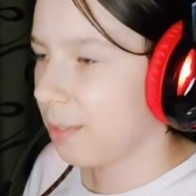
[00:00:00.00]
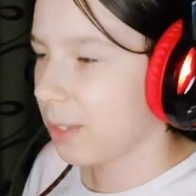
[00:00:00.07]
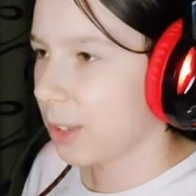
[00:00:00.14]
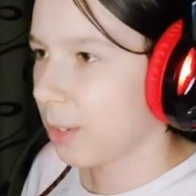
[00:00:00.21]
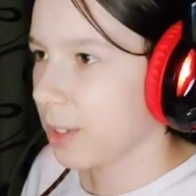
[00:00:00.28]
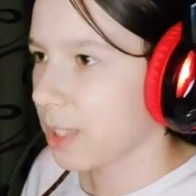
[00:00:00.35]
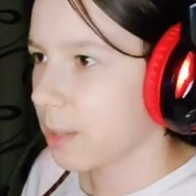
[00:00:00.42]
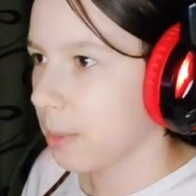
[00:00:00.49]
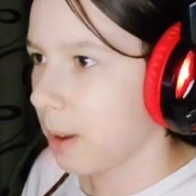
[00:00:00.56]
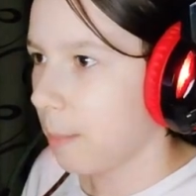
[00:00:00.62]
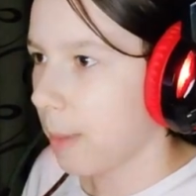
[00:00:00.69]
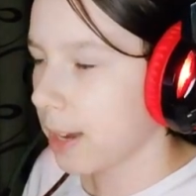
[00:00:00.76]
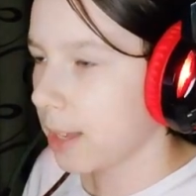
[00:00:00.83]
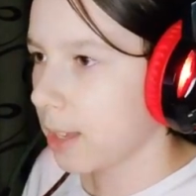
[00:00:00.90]
Вот такой, типа,
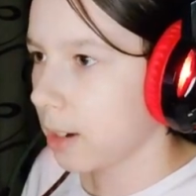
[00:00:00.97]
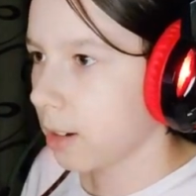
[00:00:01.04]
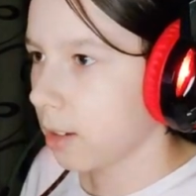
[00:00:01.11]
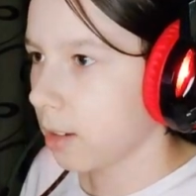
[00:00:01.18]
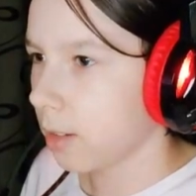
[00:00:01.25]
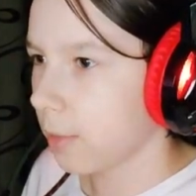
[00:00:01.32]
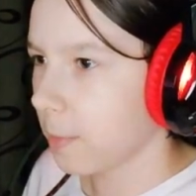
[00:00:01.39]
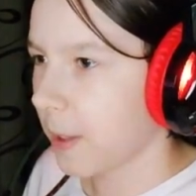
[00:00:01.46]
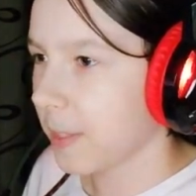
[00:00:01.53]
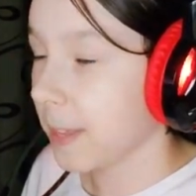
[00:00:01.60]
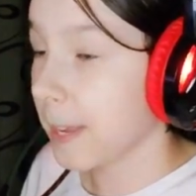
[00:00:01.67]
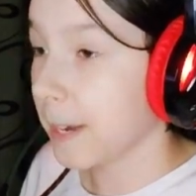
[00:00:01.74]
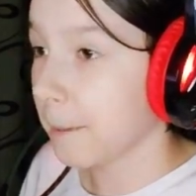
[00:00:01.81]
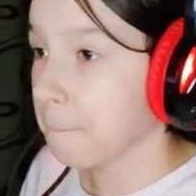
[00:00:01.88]
маркер э,
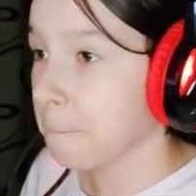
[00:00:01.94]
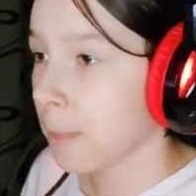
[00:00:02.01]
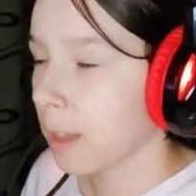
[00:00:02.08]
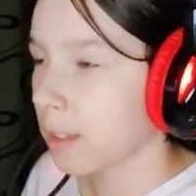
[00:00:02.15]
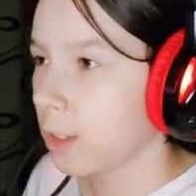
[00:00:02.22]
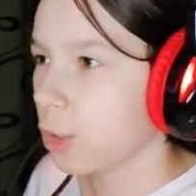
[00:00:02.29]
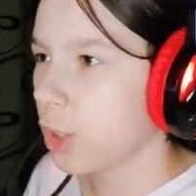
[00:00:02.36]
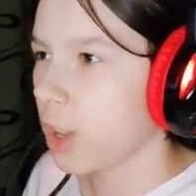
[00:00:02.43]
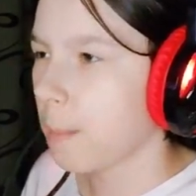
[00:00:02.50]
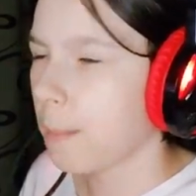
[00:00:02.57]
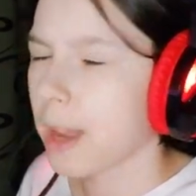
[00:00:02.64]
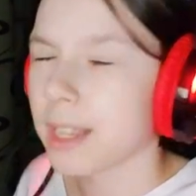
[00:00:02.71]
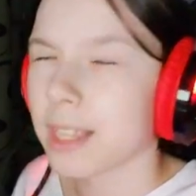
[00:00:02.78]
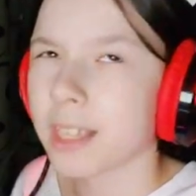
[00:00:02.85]
фонарик. Точнее,
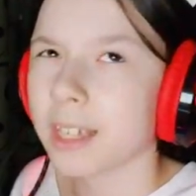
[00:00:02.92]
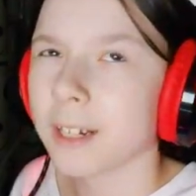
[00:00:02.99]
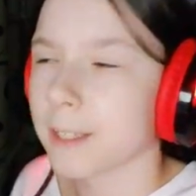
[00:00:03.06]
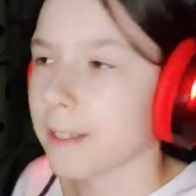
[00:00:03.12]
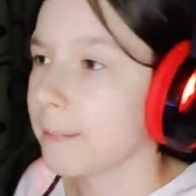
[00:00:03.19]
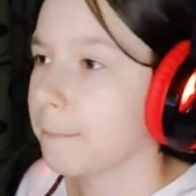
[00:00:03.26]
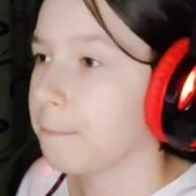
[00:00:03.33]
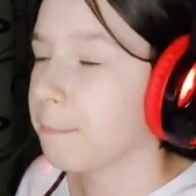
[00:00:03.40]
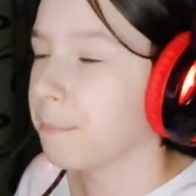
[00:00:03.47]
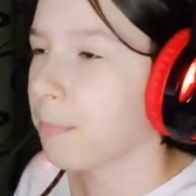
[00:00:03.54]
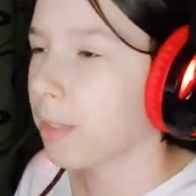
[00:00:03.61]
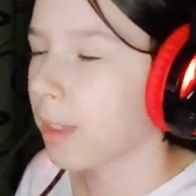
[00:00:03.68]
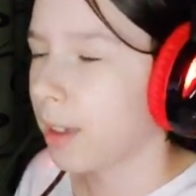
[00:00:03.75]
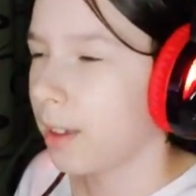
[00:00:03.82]
маркер это...
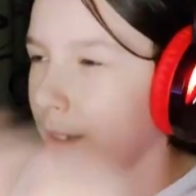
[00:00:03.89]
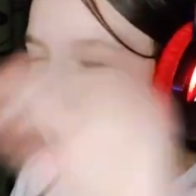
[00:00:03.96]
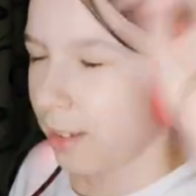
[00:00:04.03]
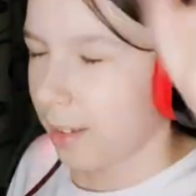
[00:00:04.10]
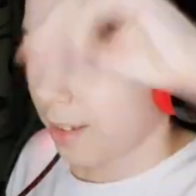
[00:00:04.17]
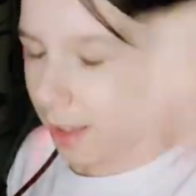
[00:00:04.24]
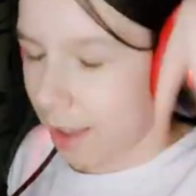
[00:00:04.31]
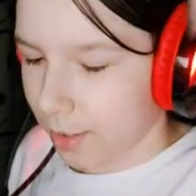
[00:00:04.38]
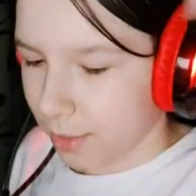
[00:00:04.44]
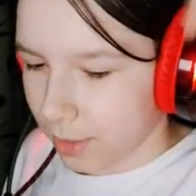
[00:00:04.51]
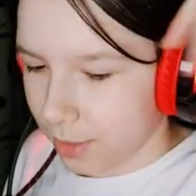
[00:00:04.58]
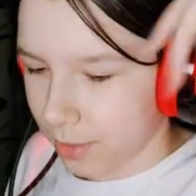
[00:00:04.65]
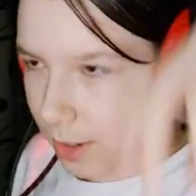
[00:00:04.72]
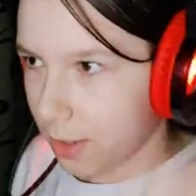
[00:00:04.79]
Как
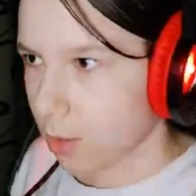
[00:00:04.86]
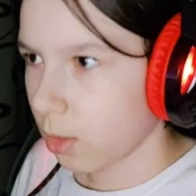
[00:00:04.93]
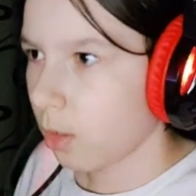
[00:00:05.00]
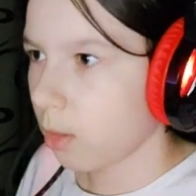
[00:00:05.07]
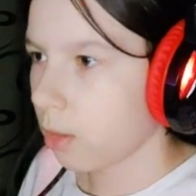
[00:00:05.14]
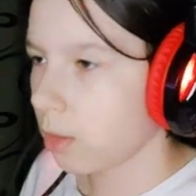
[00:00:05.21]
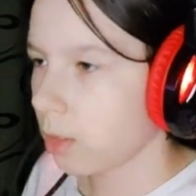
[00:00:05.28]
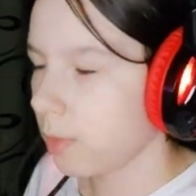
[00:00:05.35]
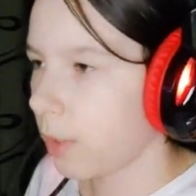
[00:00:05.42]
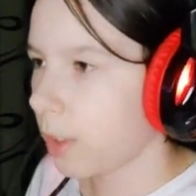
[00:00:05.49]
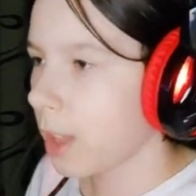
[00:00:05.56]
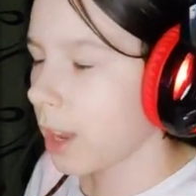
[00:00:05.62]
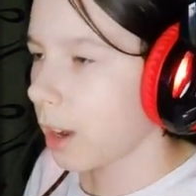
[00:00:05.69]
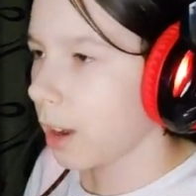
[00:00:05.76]
он называется? Ну, не
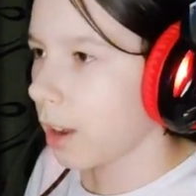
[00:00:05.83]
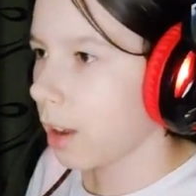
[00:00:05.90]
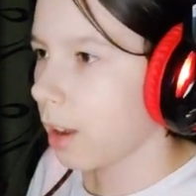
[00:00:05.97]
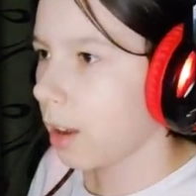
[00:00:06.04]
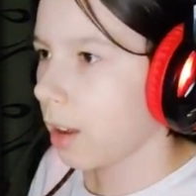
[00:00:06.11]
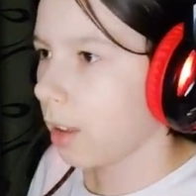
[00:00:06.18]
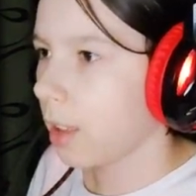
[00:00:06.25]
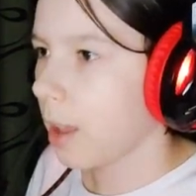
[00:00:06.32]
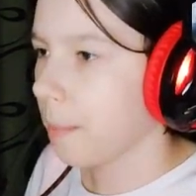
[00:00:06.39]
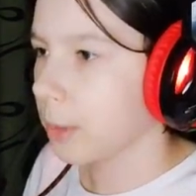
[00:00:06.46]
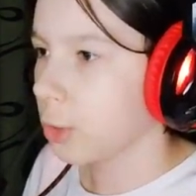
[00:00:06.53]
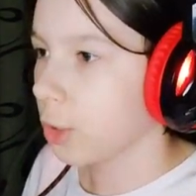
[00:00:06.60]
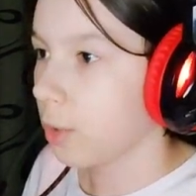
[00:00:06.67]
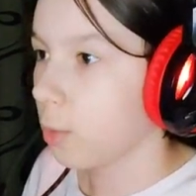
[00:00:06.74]
фонарик, а
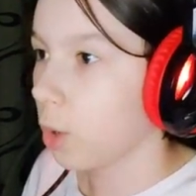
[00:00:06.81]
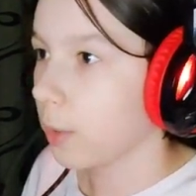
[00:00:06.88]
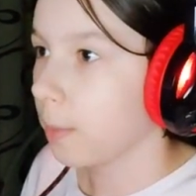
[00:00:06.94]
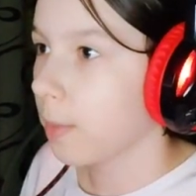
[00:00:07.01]
лампочка, вот.